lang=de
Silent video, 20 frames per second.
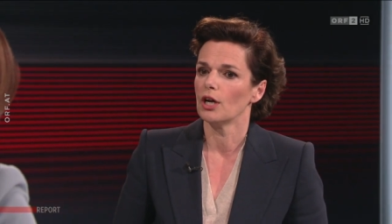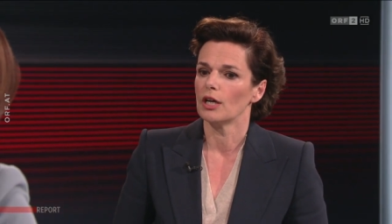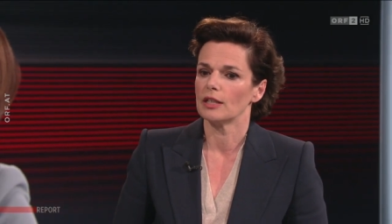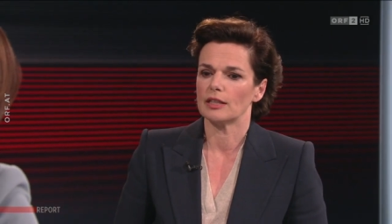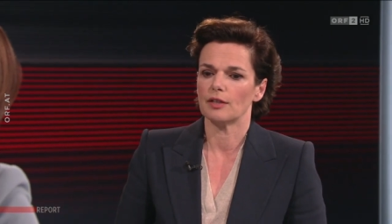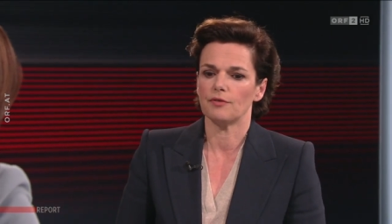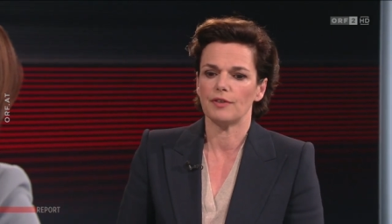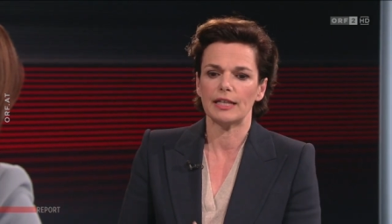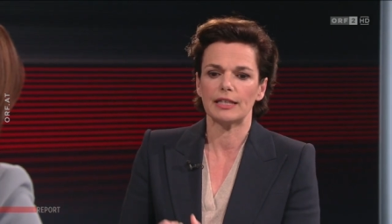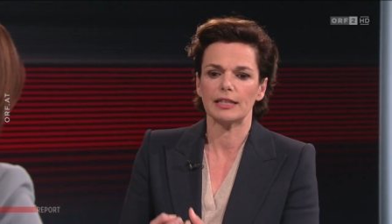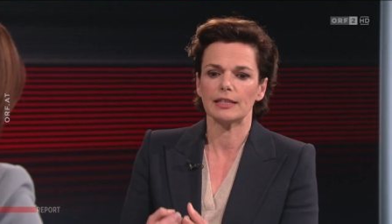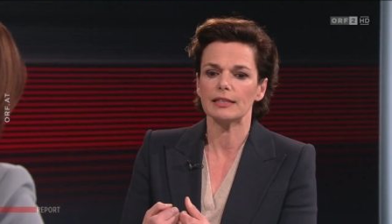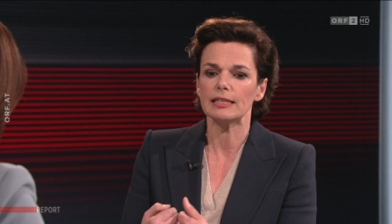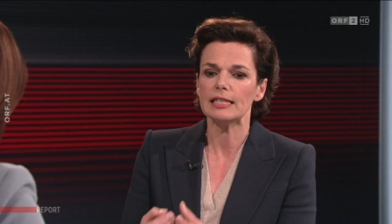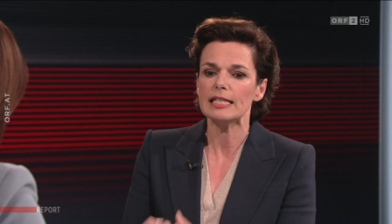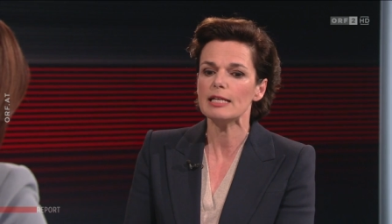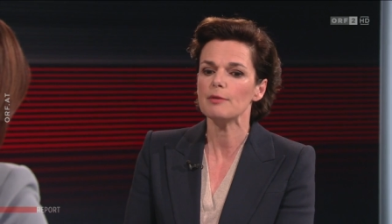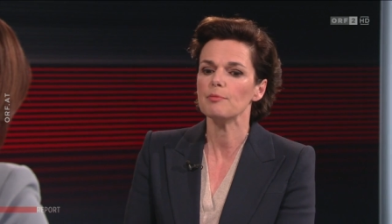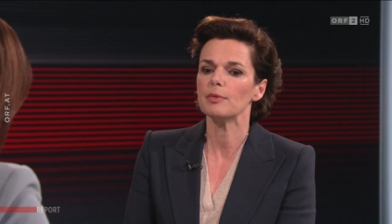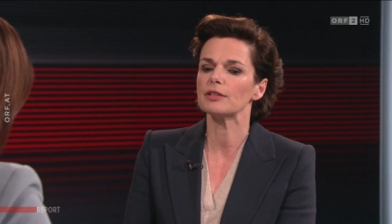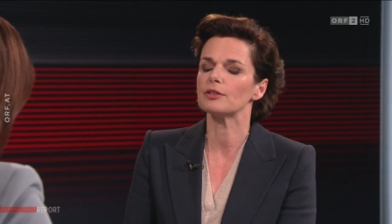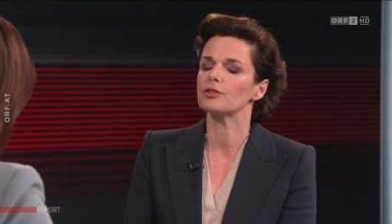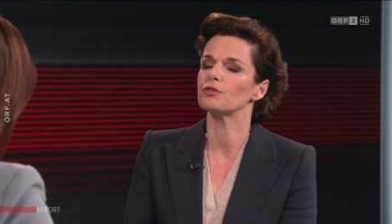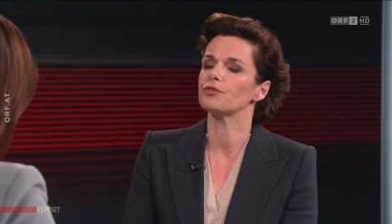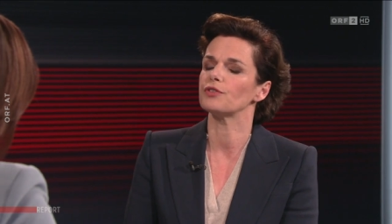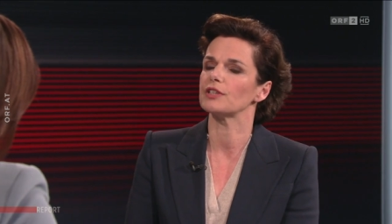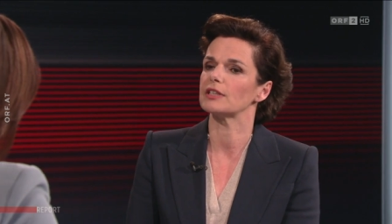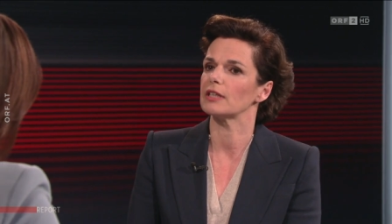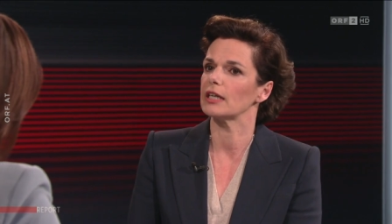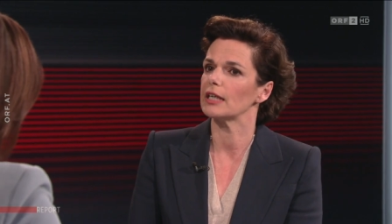da werde ich niemanden
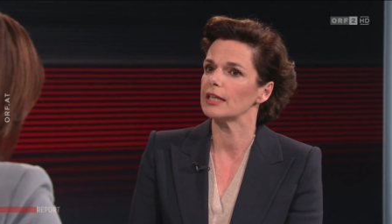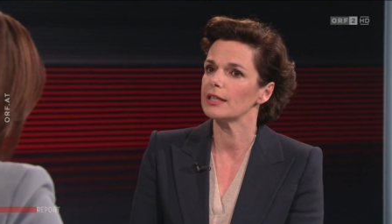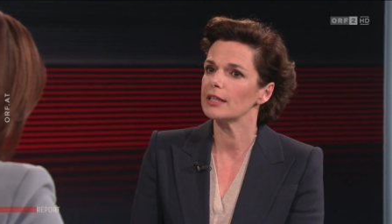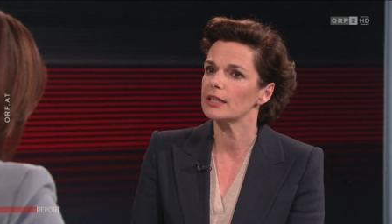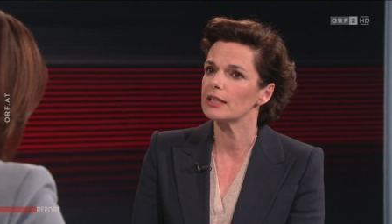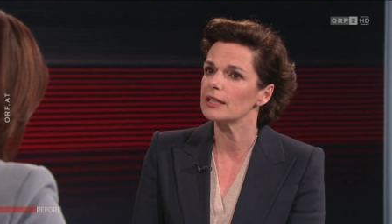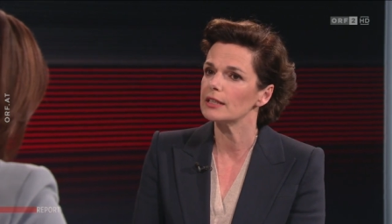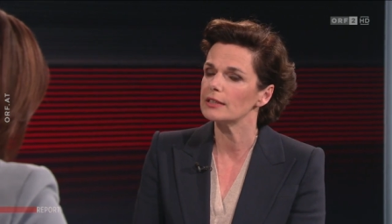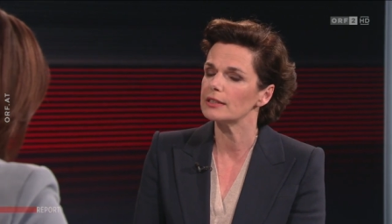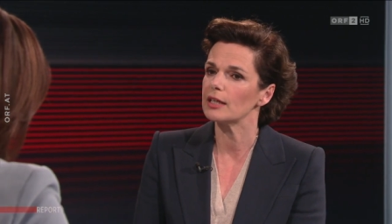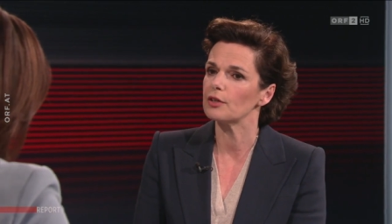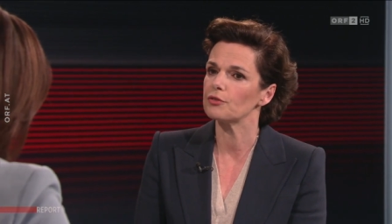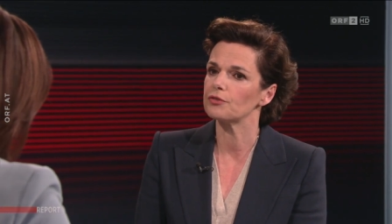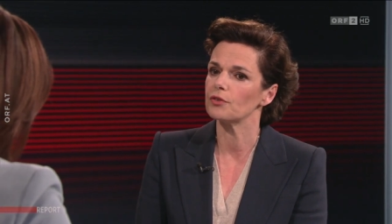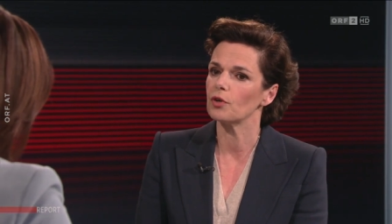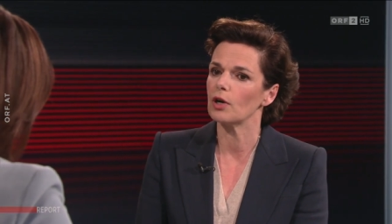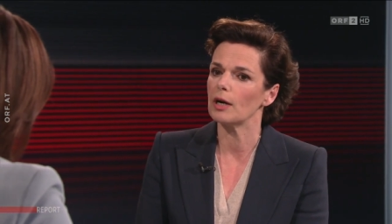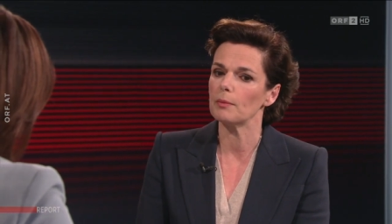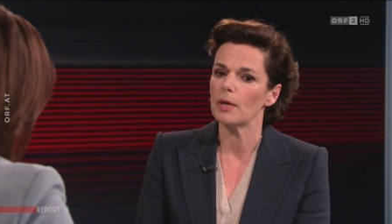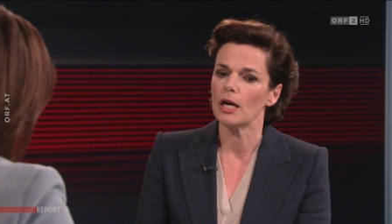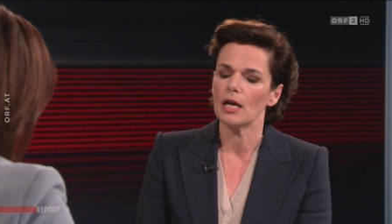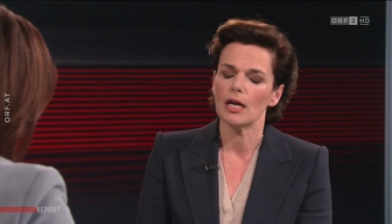verteidigen in der Form,